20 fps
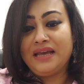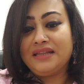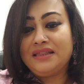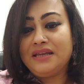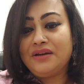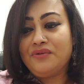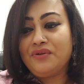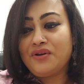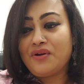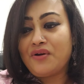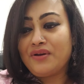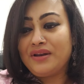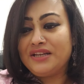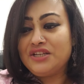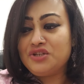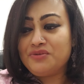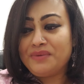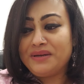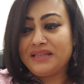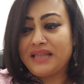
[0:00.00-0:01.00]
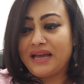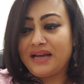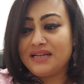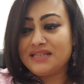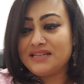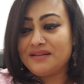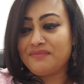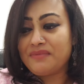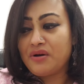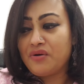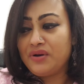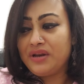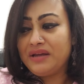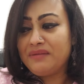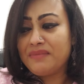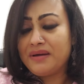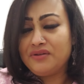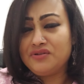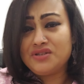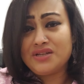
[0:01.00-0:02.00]
এতে করে অনেক সময় দেখা যায় অনেক
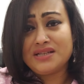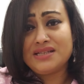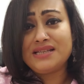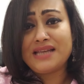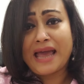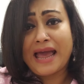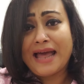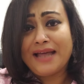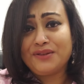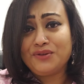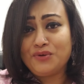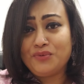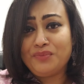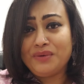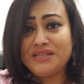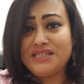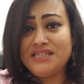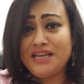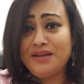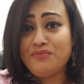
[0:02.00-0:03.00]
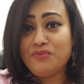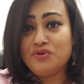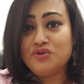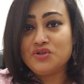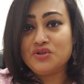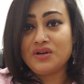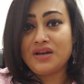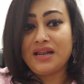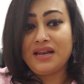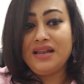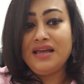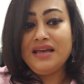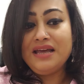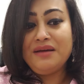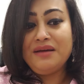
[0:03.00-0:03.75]
মানুষ আছে এত বেশি ইমোশনাল